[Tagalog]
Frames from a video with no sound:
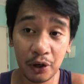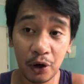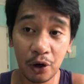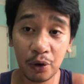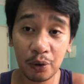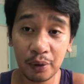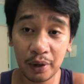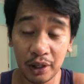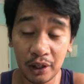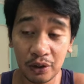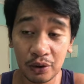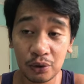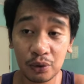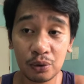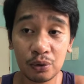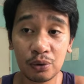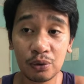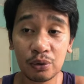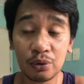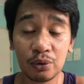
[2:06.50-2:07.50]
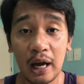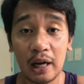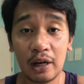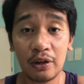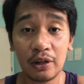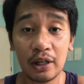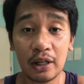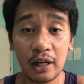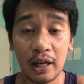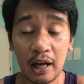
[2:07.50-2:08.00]
going to
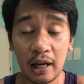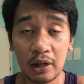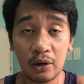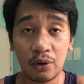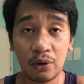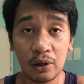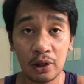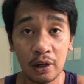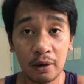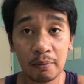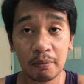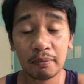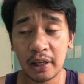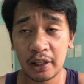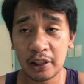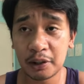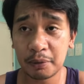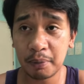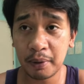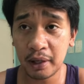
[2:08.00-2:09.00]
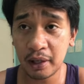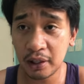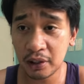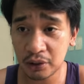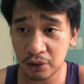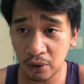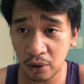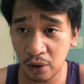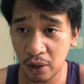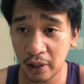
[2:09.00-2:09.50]
Alon and Arrow Club and
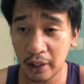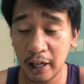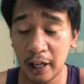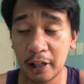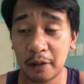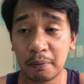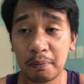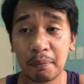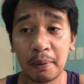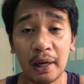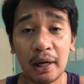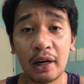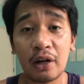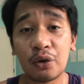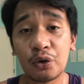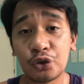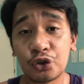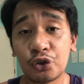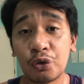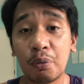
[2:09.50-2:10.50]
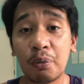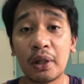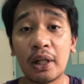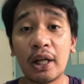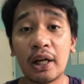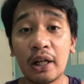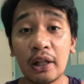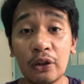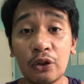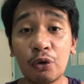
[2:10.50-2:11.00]
experience all that, parang gusto mo
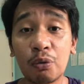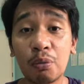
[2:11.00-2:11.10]
na rin